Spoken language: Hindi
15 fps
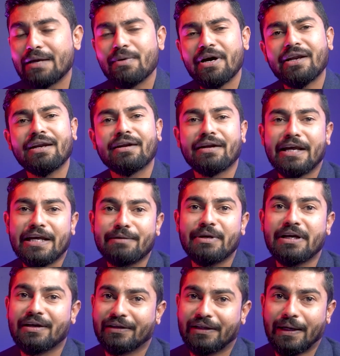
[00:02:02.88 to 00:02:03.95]
कई बार ये नहीं
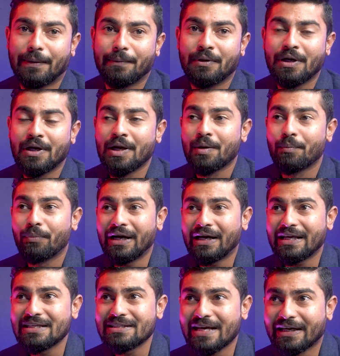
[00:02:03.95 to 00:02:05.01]
भी करते हैं
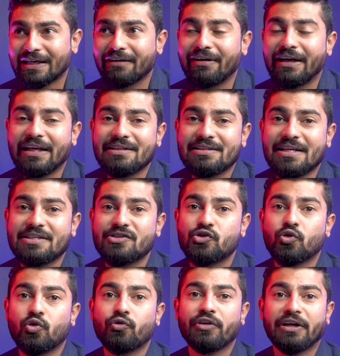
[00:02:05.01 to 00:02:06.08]
बट इस एक्टिविटी से
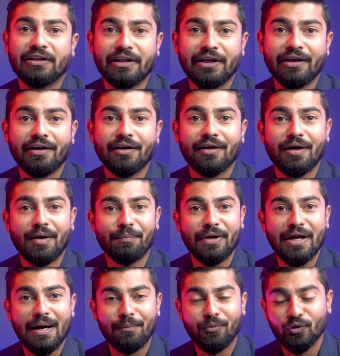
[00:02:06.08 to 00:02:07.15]
जो व्यक्ति
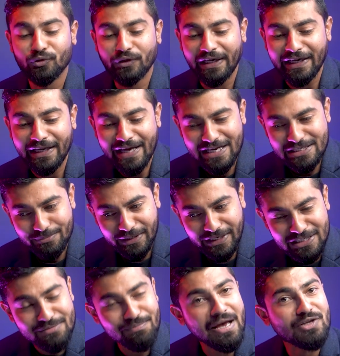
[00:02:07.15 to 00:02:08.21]
अपने आप को थ्रिलिंग
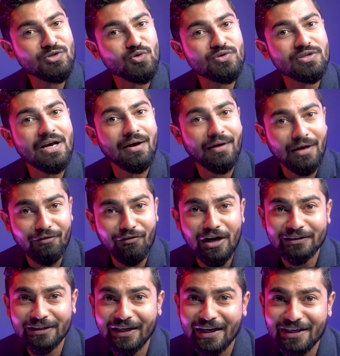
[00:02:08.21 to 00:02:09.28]
एक्सपीरियंस महसूस
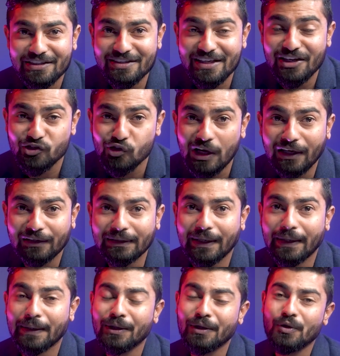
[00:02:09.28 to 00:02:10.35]
करवाता है जिसे अच्छा लगता
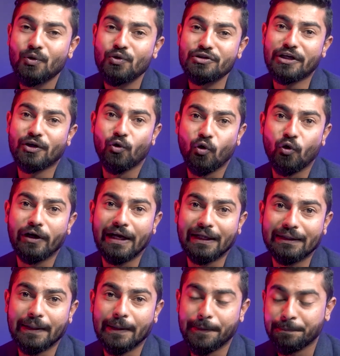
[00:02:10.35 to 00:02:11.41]
है उसे कुकोल्ड
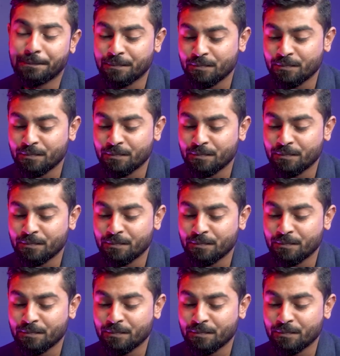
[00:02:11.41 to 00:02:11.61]
कहते हैं